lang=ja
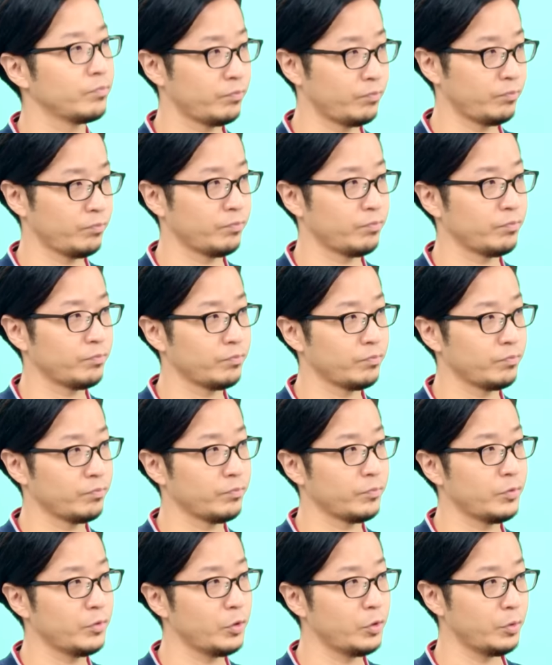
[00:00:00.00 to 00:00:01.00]
一部を
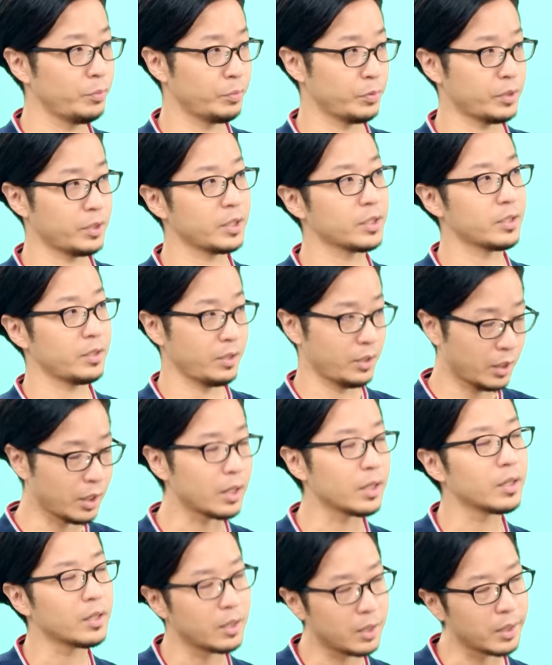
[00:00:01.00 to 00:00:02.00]
ループしてと
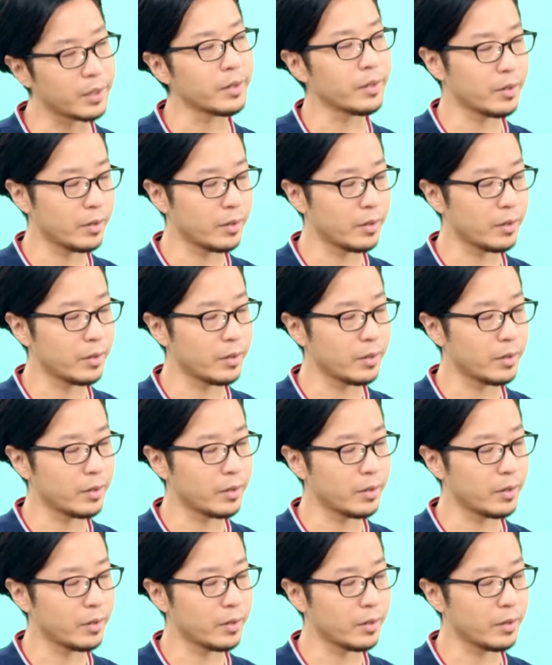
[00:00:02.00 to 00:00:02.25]
か、